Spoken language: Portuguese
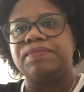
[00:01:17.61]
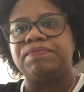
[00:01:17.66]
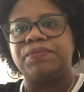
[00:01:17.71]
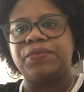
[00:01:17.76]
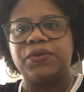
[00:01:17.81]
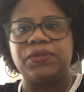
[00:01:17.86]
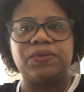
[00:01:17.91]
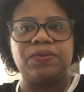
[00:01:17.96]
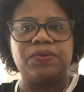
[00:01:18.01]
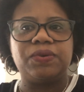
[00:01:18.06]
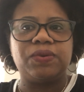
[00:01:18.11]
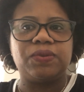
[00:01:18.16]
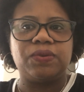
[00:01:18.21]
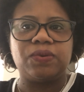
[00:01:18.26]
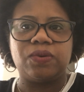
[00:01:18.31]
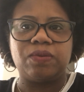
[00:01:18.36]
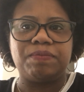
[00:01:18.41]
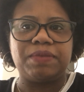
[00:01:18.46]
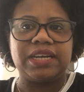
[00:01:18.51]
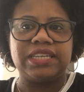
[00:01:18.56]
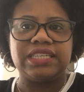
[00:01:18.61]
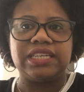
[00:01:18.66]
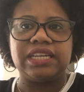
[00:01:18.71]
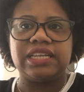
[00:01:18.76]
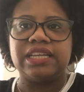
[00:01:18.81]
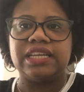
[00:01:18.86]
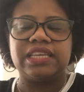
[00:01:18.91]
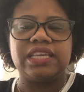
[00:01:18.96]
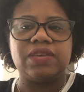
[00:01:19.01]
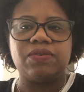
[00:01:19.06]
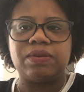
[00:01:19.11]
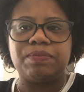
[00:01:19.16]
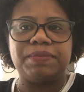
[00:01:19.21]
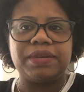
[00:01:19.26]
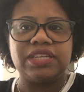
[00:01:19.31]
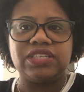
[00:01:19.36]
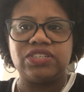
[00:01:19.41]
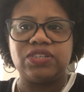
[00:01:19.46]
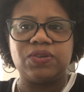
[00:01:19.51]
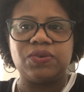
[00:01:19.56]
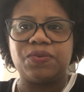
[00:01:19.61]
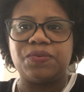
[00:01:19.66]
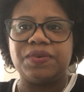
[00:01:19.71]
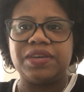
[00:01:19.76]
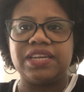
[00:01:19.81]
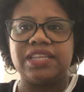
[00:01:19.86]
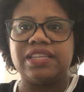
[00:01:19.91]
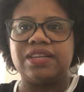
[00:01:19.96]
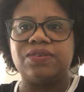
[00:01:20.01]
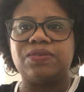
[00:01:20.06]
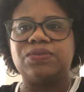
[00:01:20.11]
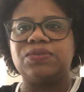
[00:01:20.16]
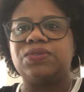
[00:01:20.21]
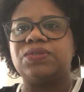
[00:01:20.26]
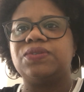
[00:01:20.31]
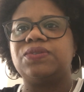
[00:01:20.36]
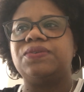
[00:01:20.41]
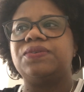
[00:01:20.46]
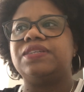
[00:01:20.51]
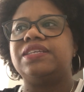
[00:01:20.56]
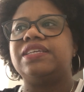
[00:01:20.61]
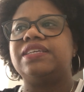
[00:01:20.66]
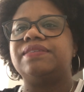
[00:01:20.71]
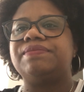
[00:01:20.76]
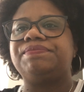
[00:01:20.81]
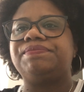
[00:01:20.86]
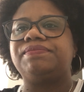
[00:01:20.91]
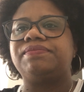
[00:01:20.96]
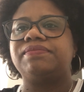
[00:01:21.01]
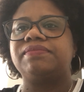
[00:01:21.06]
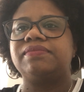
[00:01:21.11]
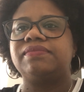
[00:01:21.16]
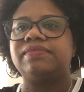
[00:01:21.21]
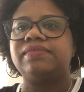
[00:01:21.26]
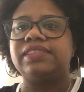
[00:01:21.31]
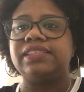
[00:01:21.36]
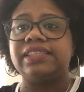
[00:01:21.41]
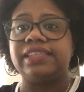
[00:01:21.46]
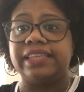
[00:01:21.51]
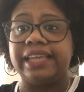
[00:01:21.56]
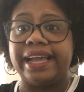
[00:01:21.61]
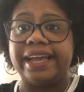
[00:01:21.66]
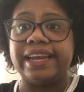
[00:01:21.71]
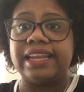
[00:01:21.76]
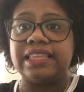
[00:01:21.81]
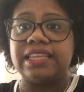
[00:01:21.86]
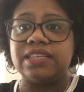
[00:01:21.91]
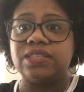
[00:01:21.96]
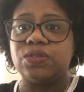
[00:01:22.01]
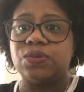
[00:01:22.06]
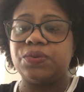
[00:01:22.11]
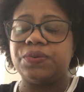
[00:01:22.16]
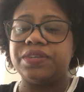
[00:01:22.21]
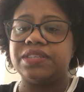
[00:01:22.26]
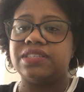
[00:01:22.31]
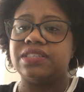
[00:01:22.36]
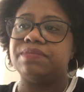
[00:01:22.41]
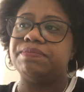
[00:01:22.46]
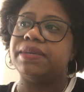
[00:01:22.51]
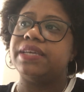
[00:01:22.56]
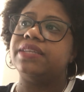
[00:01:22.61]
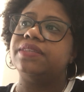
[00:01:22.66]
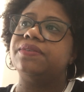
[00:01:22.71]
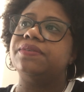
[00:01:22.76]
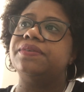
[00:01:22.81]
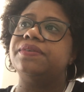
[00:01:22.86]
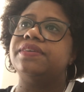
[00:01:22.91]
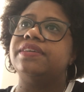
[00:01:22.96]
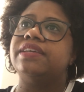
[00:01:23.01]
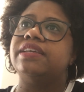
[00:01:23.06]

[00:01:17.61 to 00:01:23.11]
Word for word: Muito do que eu estou compartilhando aqui eu aprendi com ele na consultoria e agradeço o conhecimento.